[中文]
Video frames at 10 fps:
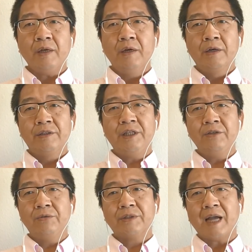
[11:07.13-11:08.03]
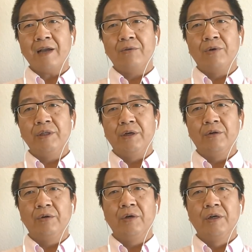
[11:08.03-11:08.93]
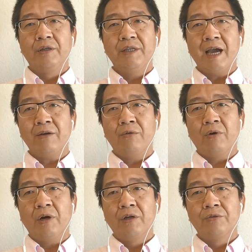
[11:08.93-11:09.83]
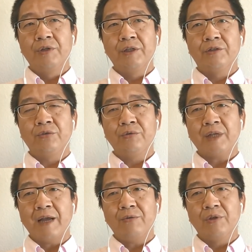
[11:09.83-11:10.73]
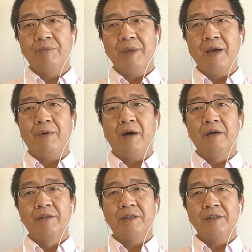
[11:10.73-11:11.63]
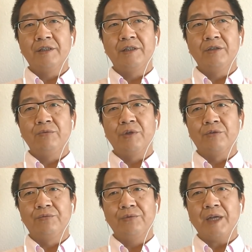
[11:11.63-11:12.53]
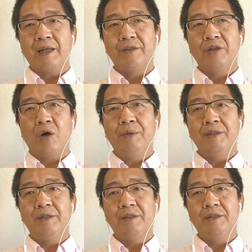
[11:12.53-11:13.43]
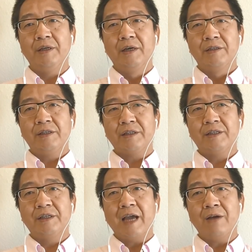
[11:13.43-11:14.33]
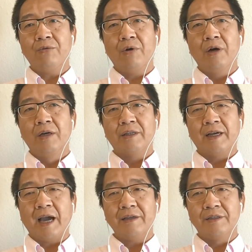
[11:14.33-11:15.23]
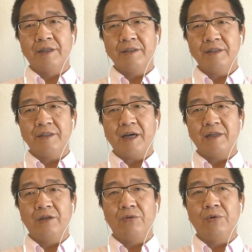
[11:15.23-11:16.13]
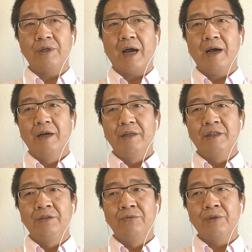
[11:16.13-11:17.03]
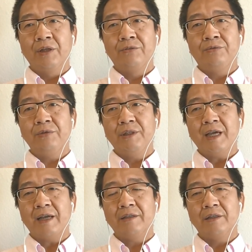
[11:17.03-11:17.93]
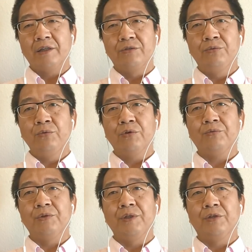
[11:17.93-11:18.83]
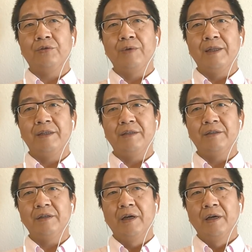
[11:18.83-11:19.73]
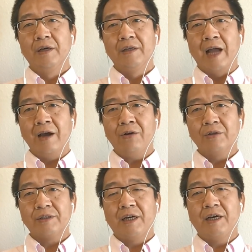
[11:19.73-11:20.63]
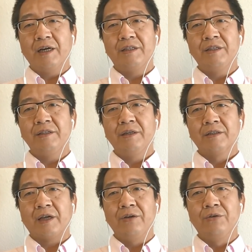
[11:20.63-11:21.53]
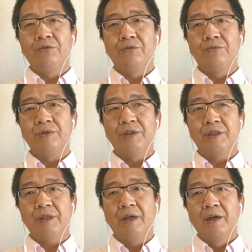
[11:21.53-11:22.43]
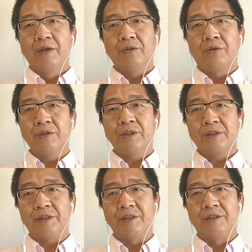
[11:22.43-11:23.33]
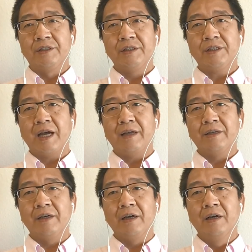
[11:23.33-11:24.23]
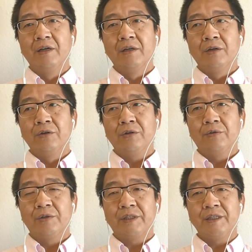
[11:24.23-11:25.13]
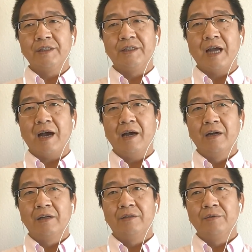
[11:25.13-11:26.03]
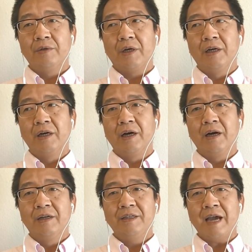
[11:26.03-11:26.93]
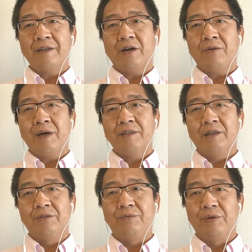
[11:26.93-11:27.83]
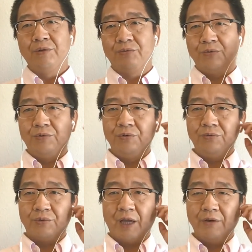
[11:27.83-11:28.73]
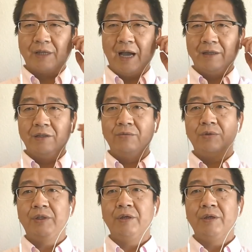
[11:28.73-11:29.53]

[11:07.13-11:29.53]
进入战国以后，燕国随着中山国的灭亡，正式进入了足下的交聘体系。这次燕国才开始真正向一个国家引入了郡县制和军国主义的动员体制，然后客卿才有用武之地，同时子之这样的政治家。和燕昭王这样的绝对主义君主才有产生的余地。